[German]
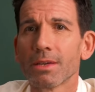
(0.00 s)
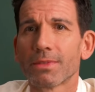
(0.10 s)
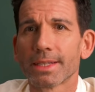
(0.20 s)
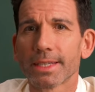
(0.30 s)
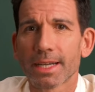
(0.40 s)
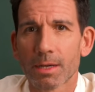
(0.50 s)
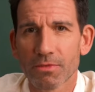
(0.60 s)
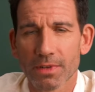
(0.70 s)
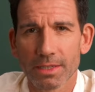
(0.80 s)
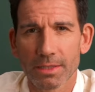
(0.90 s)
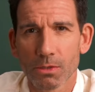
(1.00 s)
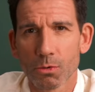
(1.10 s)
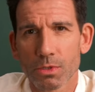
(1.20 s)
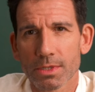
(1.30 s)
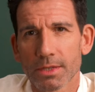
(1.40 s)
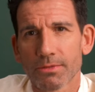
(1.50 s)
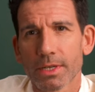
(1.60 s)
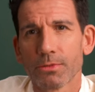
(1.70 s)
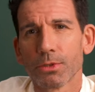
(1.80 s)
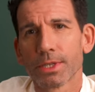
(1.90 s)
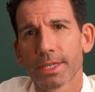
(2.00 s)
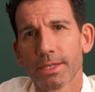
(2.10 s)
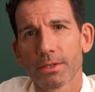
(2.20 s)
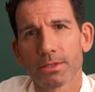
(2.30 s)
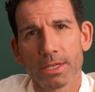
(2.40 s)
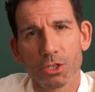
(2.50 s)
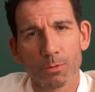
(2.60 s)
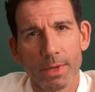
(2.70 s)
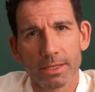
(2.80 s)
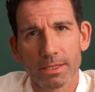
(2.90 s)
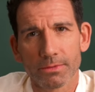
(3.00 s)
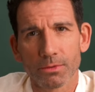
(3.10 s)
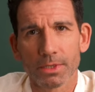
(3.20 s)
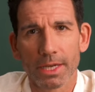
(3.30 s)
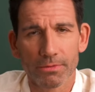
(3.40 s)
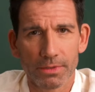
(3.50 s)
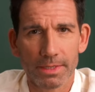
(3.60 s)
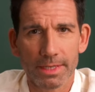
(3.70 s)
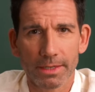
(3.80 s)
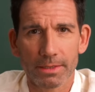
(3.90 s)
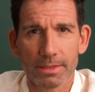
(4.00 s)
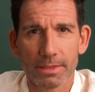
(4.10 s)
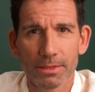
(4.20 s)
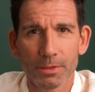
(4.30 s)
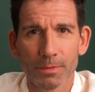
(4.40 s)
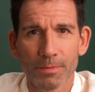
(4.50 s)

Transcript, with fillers: weil die krampfartigen Hustenanfälle für die Kinder sehr schmerzhaft und kräftezehrend sind.